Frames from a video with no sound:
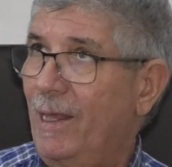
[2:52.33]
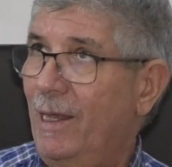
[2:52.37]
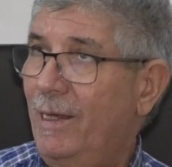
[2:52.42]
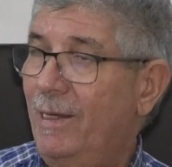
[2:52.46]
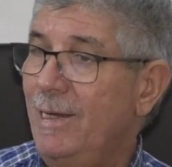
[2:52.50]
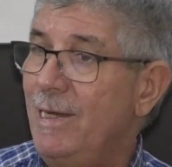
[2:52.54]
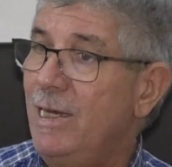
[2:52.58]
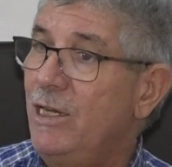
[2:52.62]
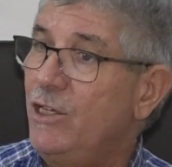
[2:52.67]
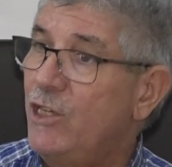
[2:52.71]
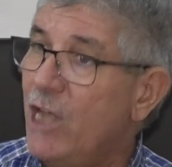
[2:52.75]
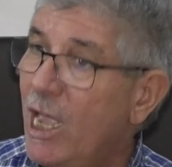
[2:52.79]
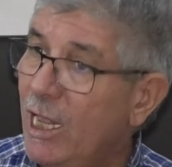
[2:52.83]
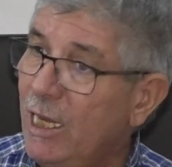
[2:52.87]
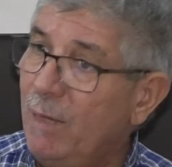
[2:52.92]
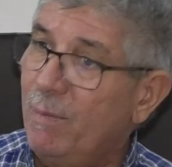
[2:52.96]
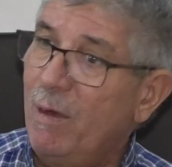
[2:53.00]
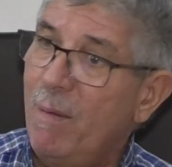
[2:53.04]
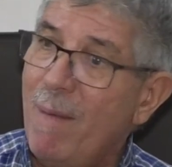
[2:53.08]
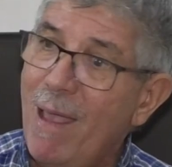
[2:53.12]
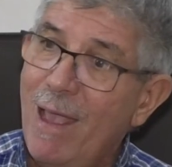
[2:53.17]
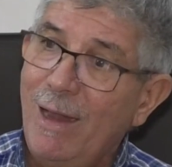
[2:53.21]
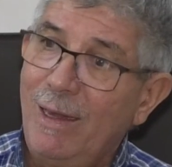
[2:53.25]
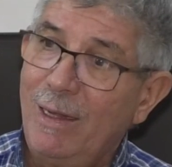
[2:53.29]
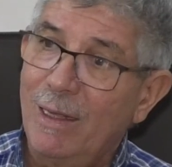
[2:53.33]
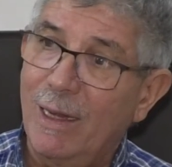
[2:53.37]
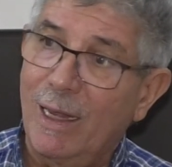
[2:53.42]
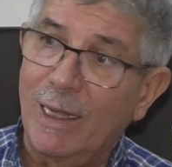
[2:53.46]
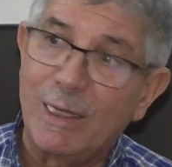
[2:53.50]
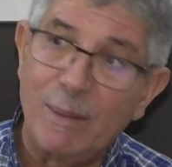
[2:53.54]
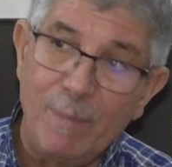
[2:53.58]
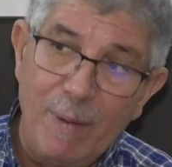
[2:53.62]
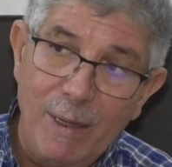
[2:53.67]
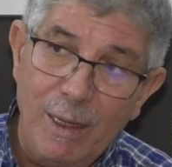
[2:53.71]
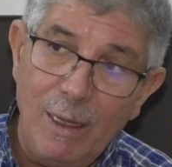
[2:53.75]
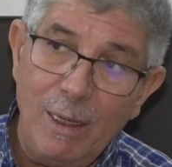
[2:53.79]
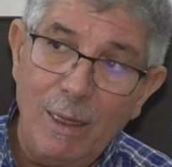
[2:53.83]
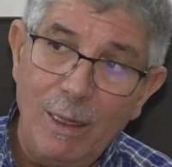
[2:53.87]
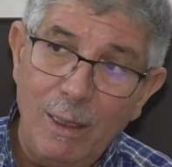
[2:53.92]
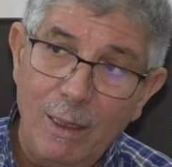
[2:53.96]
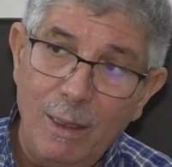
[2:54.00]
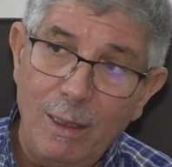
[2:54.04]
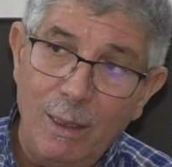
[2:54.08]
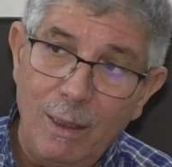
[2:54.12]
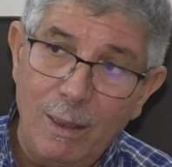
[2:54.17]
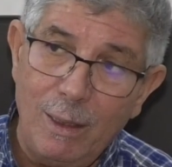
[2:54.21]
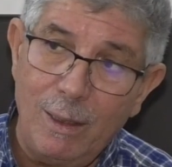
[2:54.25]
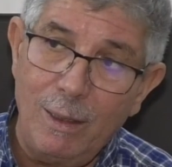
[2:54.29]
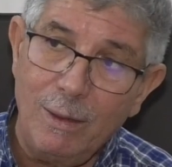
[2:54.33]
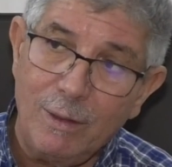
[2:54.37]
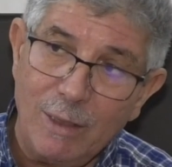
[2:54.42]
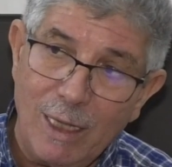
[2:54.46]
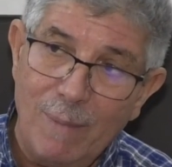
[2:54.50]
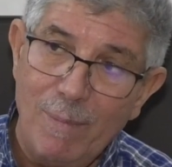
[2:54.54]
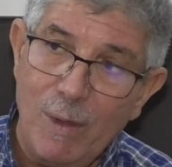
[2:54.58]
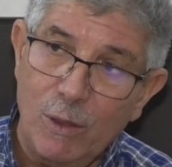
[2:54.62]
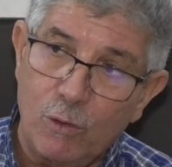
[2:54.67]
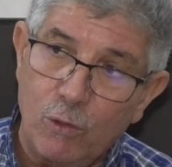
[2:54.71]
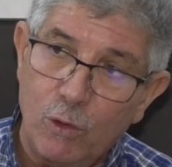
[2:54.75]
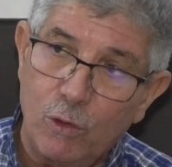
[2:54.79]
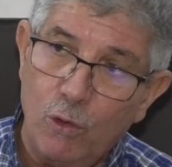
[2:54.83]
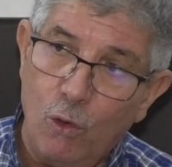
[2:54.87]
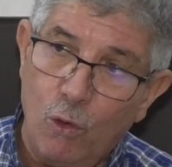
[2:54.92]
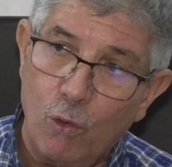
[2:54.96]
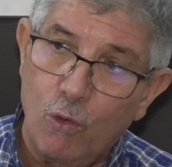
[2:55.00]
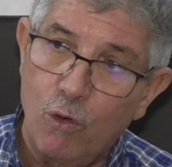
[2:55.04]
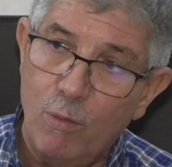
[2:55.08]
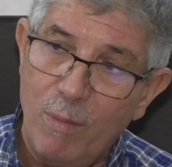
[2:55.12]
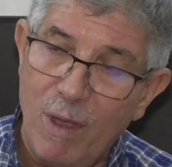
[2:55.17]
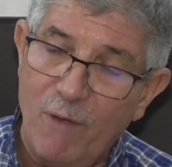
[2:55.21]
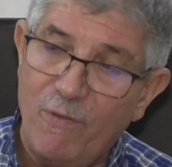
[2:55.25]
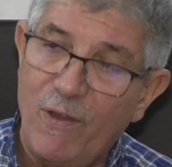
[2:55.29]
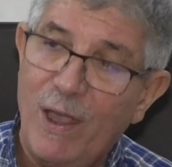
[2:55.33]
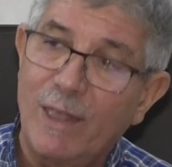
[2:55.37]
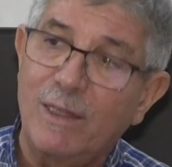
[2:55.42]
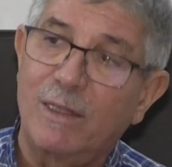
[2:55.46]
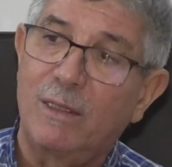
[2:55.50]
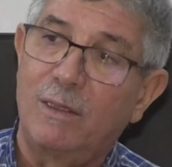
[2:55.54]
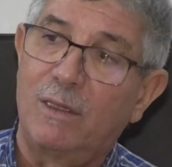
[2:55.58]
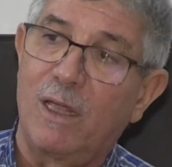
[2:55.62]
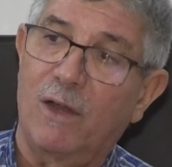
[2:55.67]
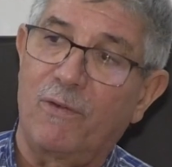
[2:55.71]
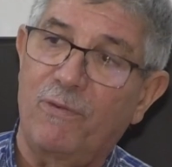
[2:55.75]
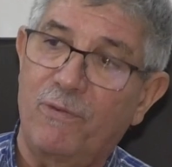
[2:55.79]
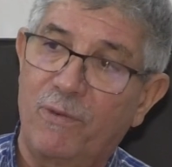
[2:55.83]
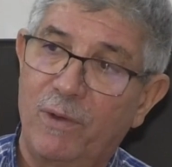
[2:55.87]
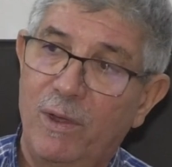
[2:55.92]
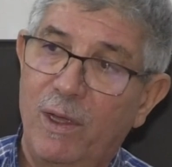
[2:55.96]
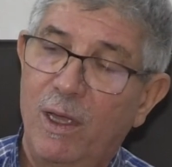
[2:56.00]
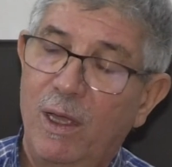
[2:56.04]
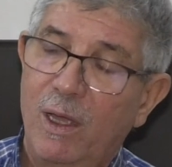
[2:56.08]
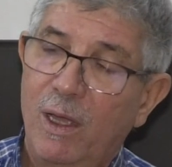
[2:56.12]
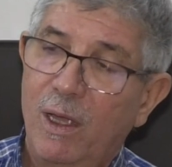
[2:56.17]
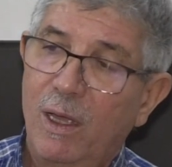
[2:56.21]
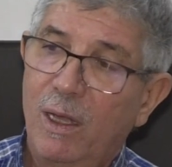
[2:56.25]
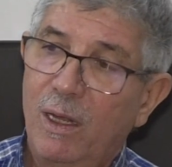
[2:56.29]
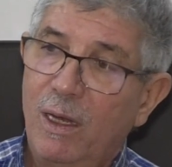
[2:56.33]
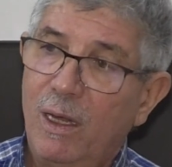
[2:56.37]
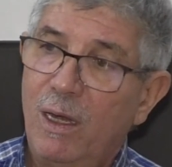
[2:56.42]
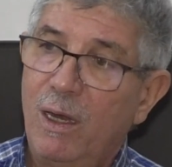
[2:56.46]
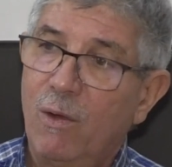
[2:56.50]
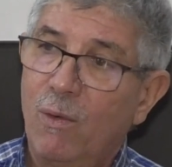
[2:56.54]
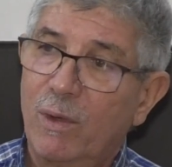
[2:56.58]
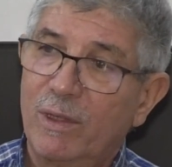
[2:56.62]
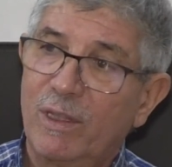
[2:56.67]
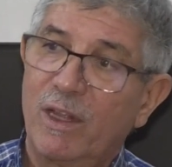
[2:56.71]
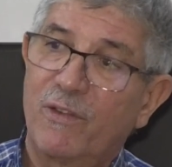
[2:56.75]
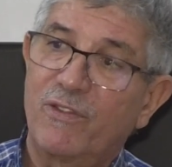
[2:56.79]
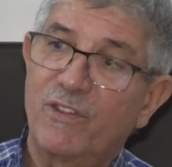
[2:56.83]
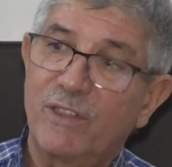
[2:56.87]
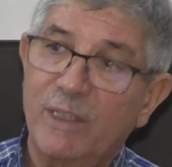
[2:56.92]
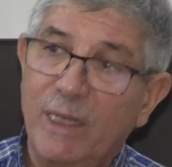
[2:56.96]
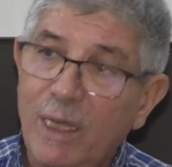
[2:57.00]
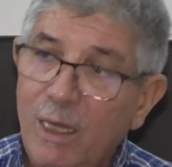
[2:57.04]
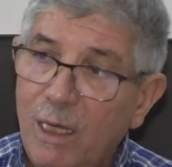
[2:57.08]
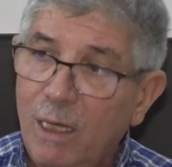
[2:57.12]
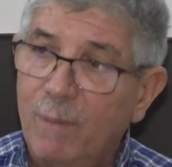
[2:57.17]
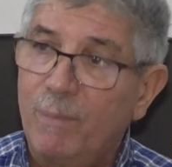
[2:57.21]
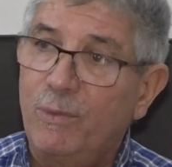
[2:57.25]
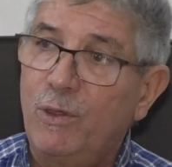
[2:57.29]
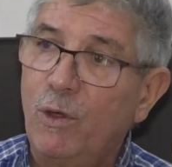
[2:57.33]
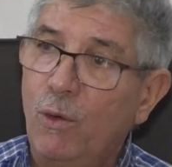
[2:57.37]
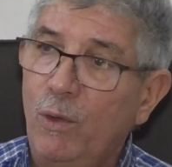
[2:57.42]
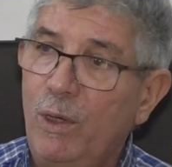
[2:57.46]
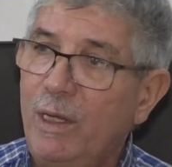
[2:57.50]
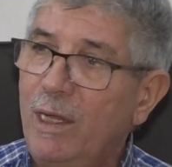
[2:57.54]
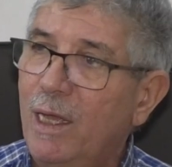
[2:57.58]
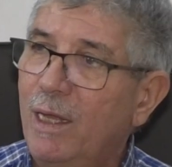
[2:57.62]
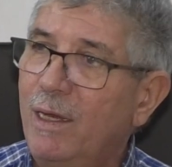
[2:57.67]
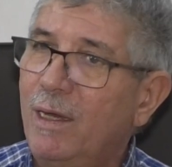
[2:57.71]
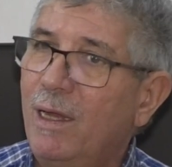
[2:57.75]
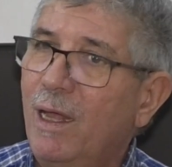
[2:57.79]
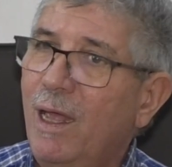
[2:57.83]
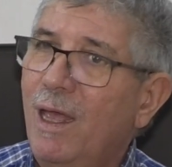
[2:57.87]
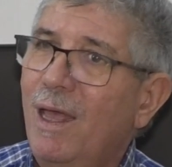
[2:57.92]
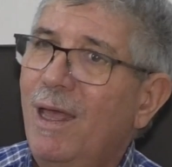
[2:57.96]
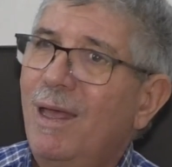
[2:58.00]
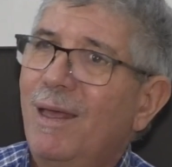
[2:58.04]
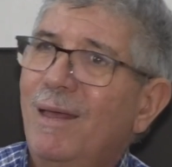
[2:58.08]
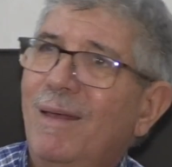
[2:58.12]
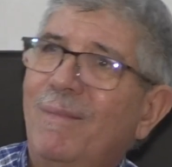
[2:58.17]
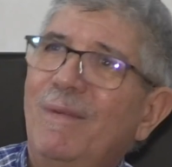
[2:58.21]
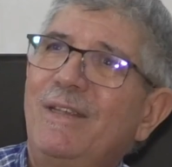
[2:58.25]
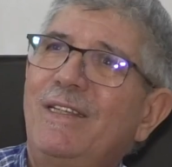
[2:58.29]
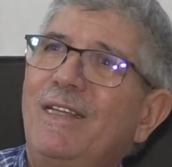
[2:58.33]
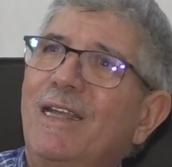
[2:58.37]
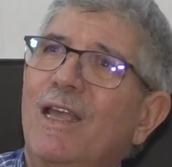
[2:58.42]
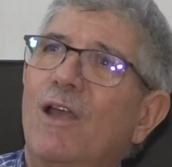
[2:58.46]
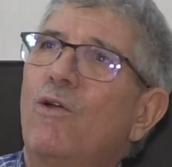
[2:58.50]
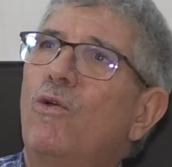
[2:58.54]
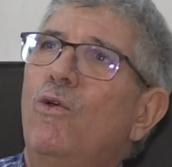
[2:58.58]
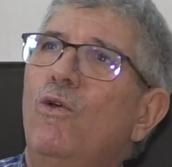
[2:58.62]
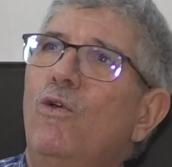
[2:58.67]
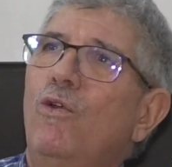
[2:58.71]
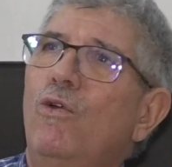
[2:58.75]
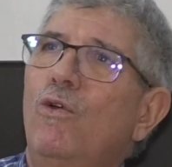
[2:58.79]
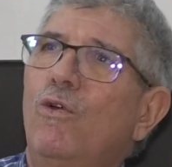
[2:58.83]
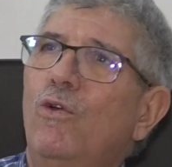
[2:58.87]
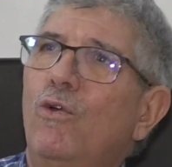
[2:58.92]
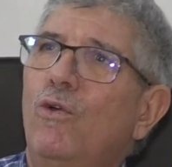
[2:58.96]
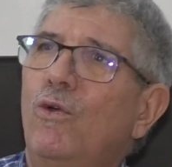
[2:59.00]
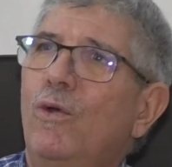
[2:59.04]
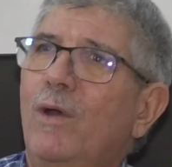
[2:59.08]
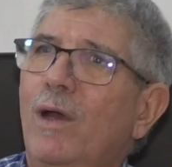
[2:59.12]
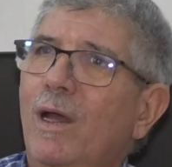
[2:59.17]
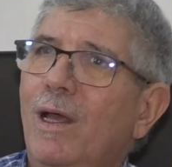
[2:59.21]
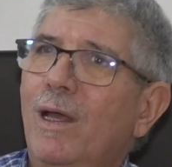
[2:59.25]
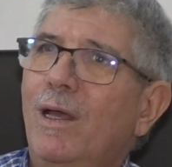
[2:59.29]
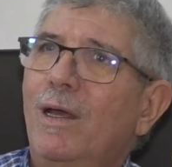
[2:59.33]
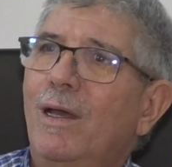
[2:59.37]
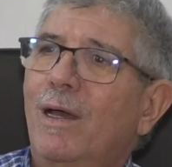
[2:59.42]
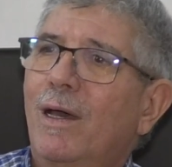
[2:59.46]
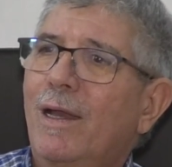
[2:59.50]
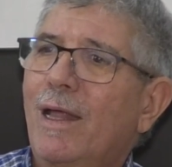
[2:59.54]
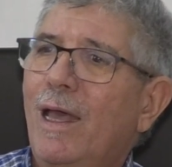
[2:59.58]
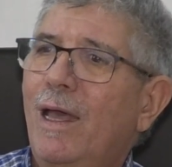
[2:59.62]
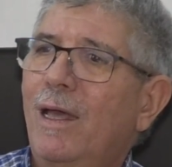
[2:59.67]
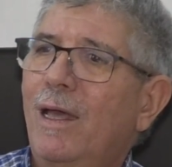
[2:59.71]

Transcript: كاين الجانب المالي راه كبير اللي تحملته هذه الحكومه في هذا الظرف اللي هو ظرف صعيب دوليا ماشي كنقولوا راه